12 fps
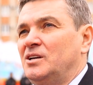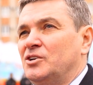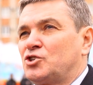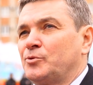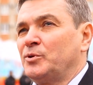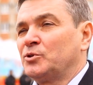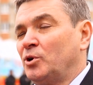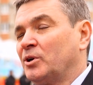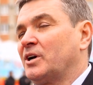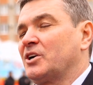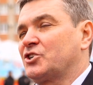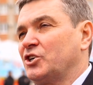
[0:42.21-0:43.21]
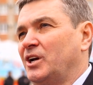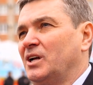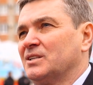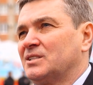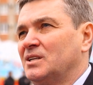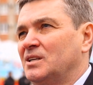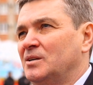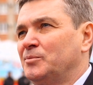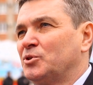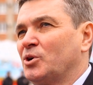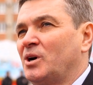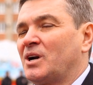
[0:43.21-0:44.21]
и чтобы он только расширялся. И
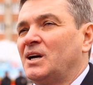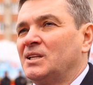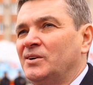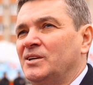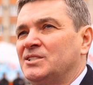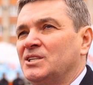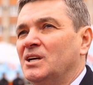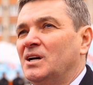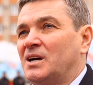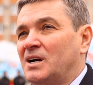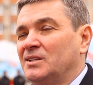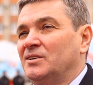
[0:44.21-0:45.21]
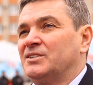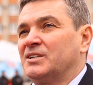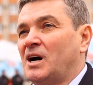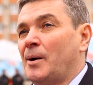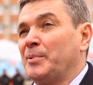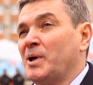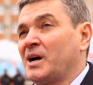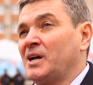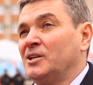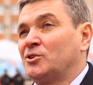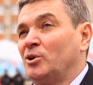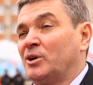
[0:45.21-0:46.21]
мы только радовались, радовались, а
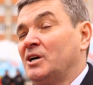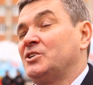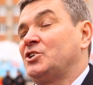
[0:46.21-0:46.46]
плакали только от